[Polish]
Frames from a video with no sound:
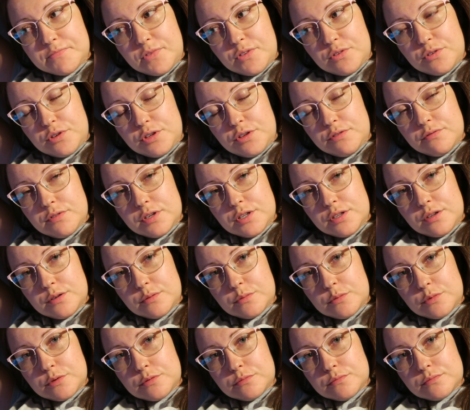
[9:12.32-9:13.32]
No i nie
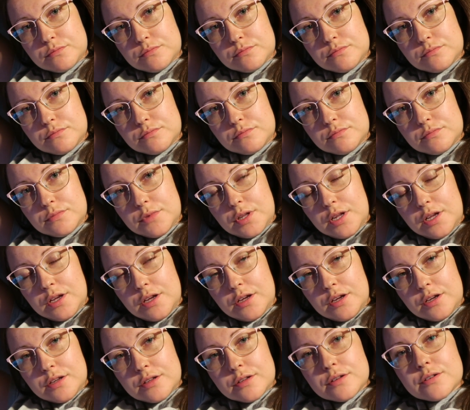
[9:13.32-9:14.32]
wiadomo.
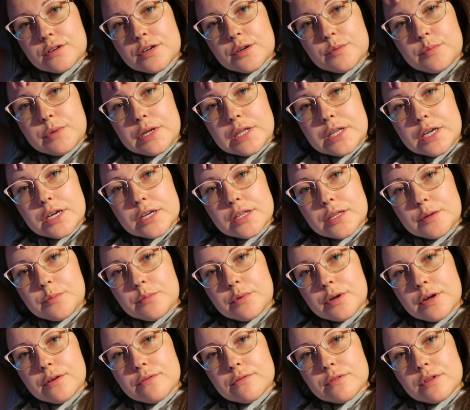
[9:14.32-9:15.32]
To chyba tak
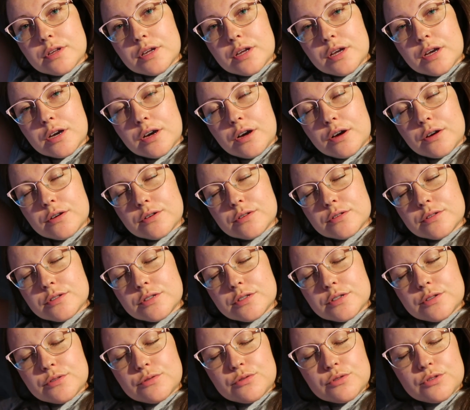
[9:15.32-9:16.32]
naprawdę
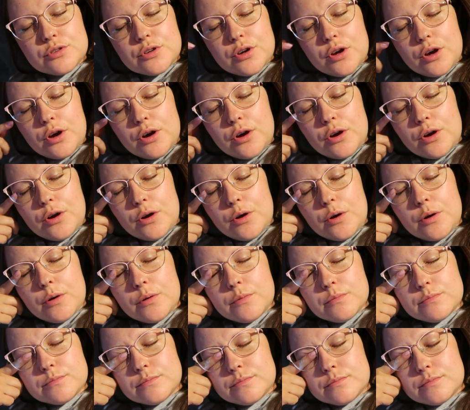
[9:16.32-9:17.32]
chodzi już
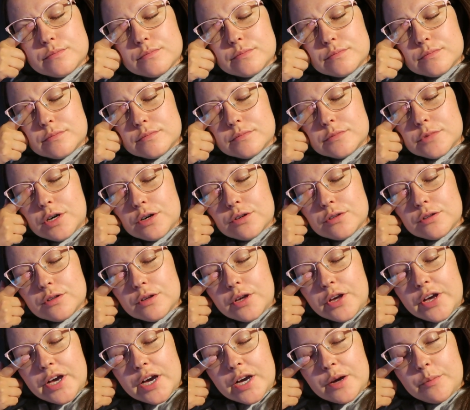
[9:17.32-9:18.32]
o, o
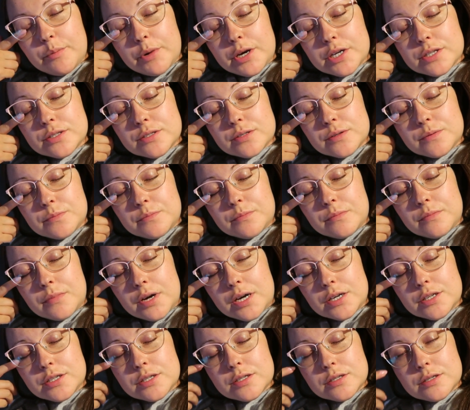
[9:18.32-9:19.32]
to, jak bardzo,
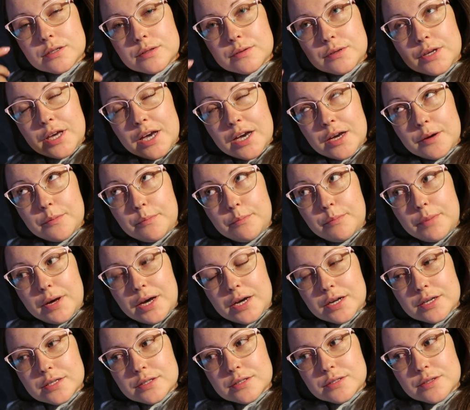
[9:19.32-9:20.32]
ma, jak
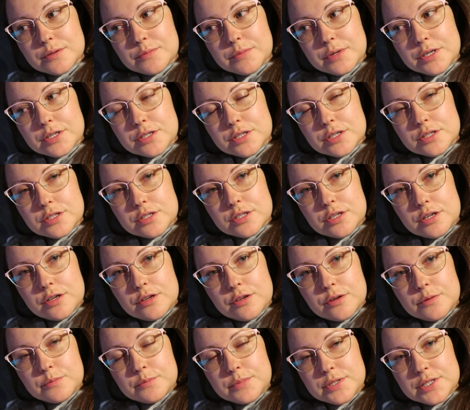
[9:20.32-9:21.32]
bardzo ma się
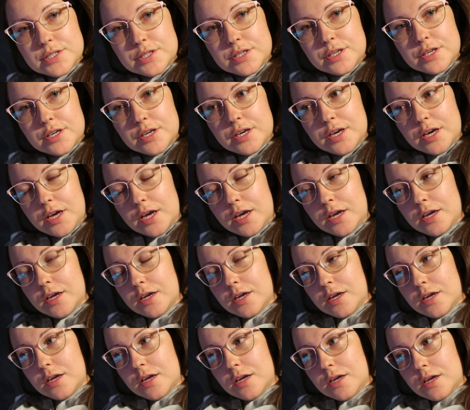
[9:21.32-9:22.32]
silną psychikę,
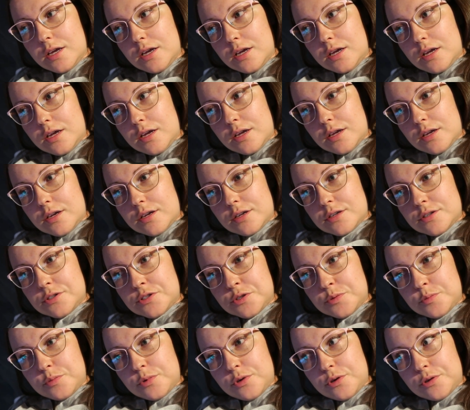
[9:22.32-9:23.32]
e,
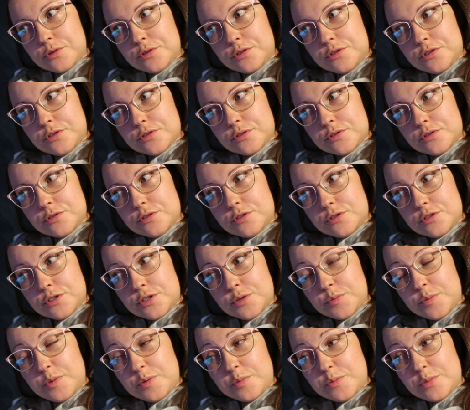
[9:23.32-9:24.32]
żeby odciąć,
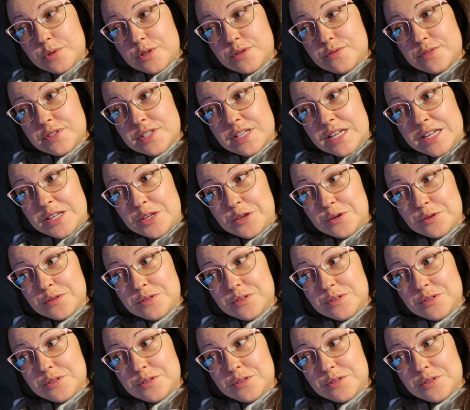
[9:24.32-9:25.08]
żeby być w stanie